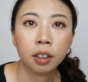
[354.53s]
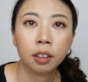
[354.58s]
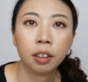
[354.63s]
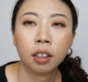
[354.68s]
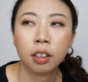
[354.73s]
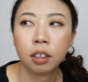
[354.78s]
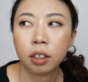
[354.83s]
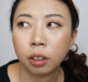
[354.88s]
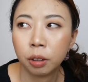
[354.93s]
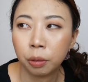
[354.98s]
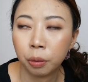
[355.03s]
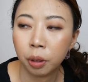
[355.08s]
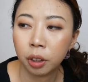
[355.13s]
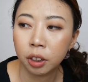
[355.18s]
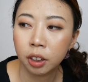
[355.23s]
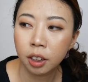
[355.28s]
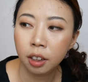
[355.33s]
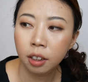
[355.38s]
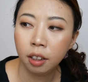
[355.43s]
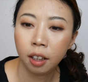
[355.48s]
但是我
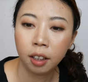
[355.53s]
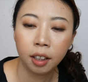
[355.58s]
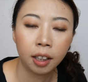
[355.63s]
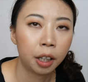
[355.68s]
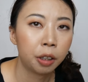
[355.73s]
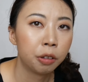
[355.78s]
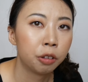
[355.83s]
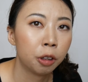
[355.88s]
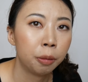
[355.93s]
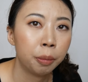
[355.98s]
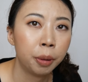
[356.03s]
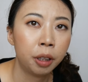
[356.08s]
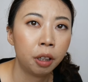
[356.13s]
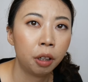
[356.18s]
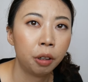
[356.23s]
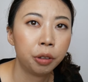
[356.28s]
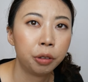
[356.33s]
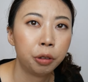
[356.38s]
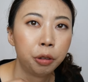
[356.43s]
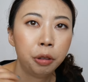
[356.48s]
今年感觉没
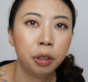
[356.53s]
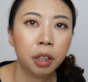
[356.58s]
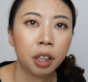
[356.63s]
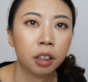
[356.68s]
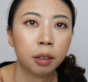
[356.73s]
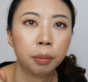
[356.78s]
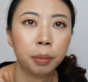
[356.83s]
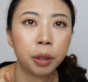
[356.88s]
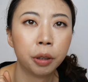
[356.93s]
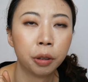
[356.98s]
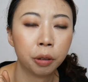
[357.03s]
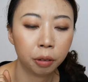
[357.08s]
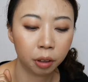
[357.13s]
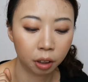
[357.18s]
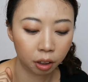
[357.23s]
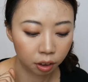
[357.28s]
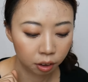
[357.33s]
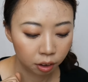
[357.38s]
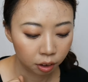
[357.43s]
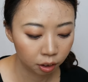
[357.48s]
有去年那么油了。